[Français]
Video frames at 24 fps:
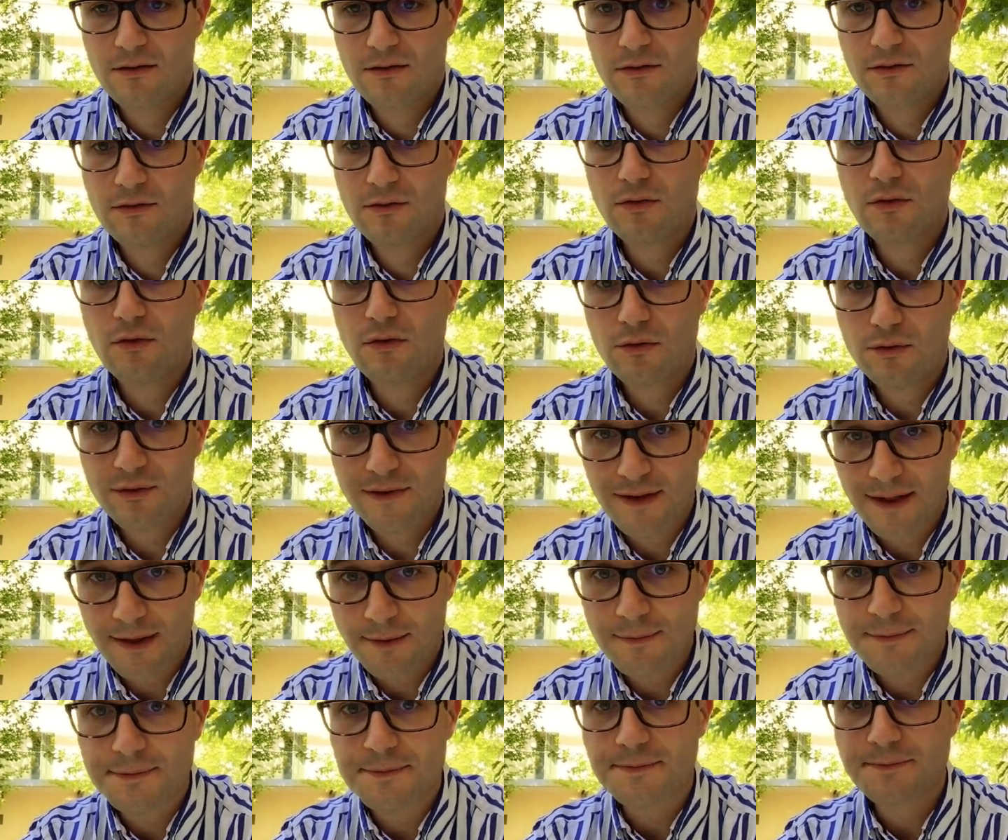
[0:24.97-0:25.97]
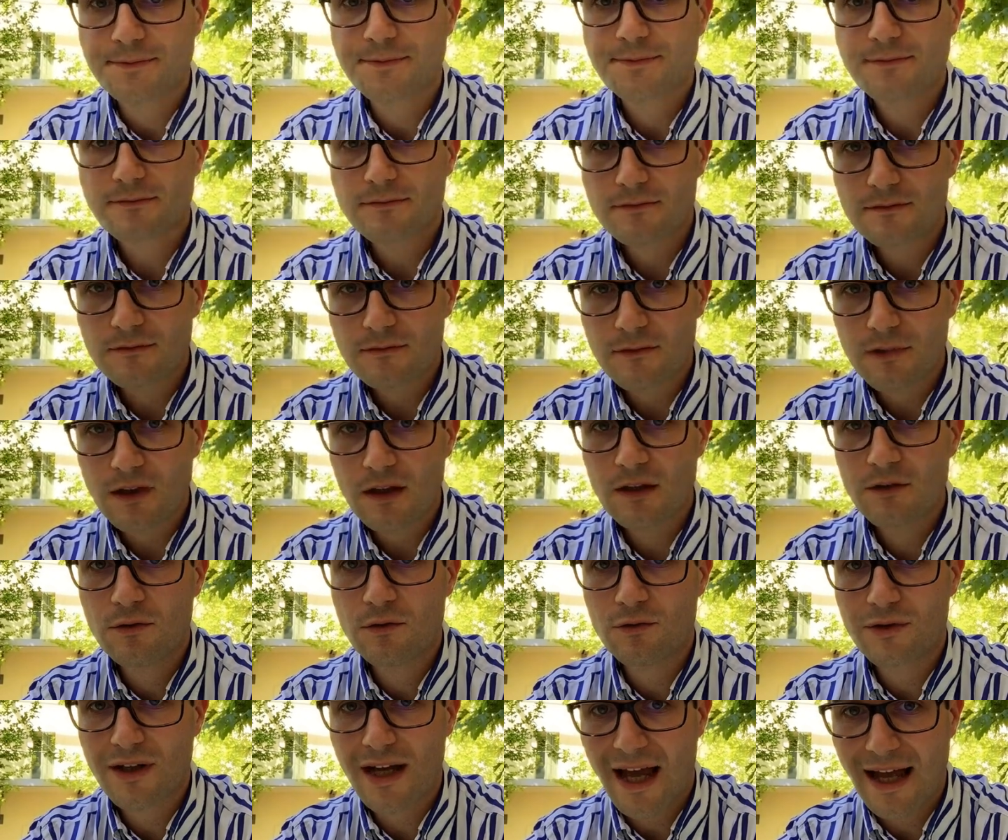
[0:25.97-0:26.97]
sur le long terme,
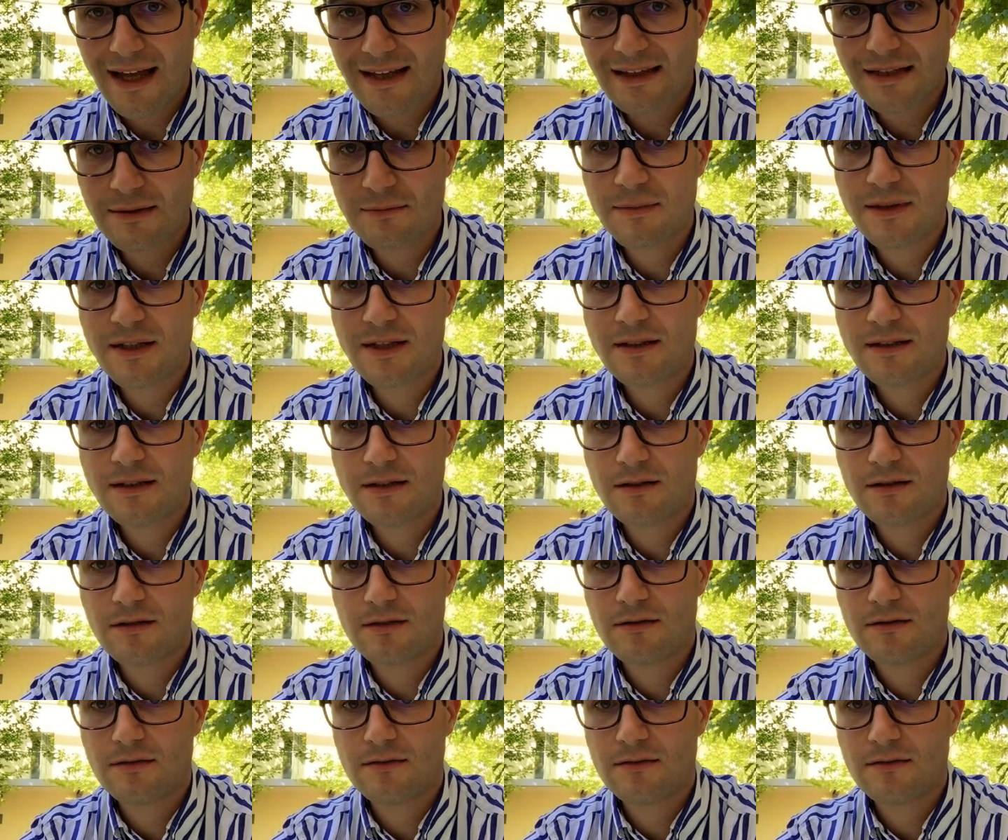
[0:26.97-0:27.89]
donc animer